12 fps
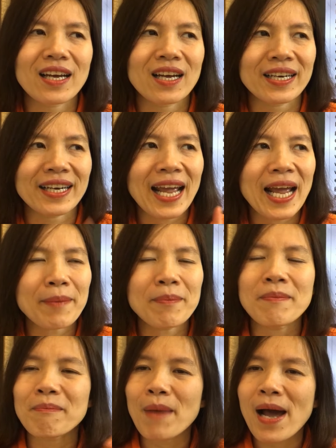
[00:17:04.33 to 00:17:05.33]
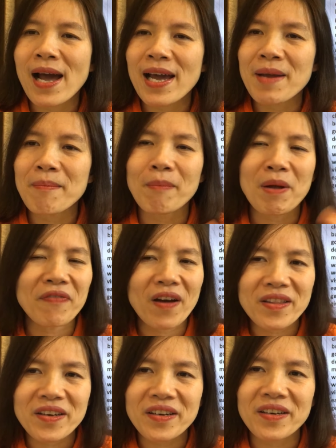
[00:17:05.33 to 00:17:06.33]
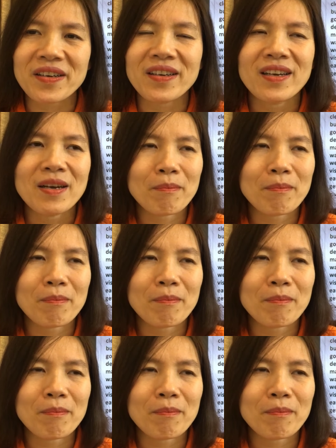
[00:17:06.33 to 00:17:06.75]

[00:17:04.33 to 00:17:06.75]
à, nam, my, my father,